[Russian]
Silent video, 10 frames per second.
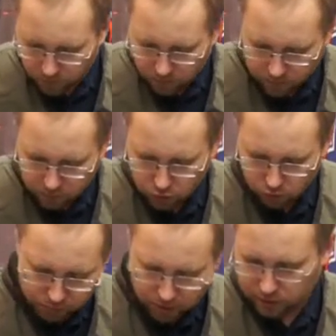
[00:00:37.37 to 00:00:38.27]
Э,
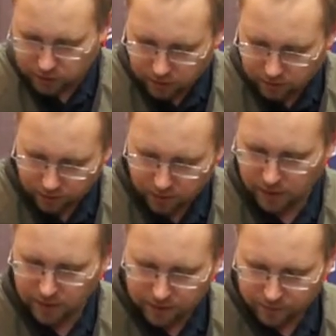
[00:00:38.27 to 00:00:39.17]
начнем с этой стороны.
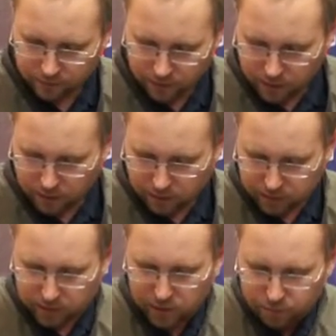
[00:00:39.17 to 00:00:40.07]
Два
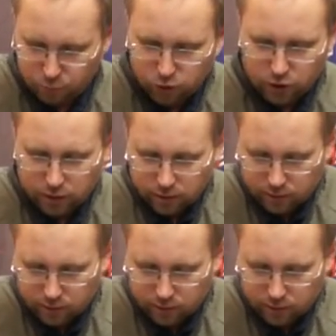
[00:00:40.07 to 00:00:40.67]
кармана на репучке